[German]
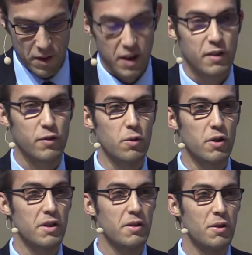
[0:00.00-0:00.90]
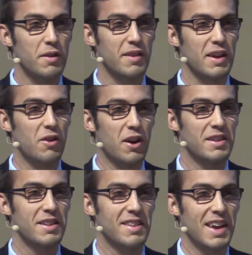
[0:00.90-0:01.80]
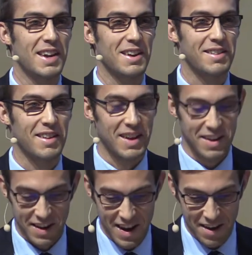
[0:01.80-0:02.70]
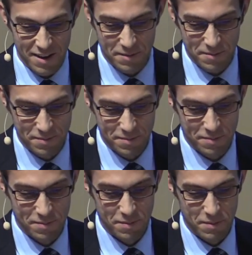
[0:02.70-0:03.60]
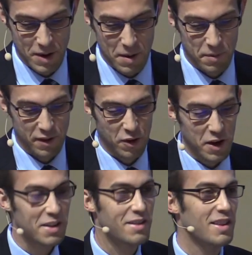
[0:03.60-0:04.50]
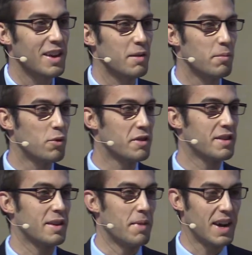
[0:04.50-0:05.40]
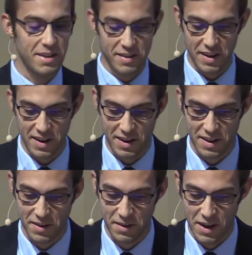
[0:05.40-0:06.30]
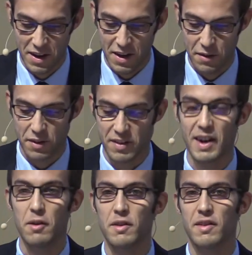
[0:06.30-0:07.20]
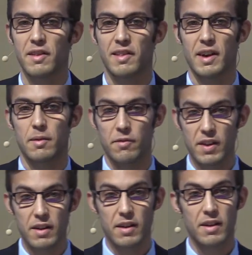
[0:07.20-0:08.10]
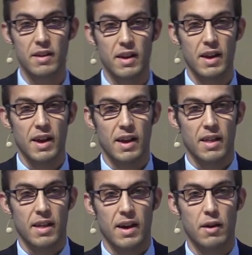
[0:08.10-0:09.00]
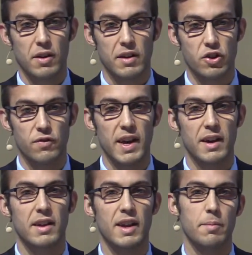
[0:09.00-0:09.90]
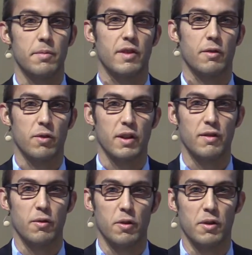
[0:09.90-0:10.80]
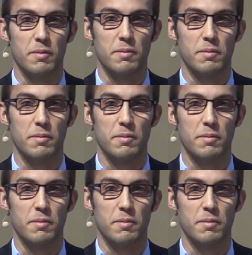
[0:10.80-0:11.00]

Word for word: Suchen unsere Leute täglich seine Nähe? Bezeugen sie ihn mutig im Alltag? Vertrauen sie seinem Willen auch in schweren Lebenssituationen?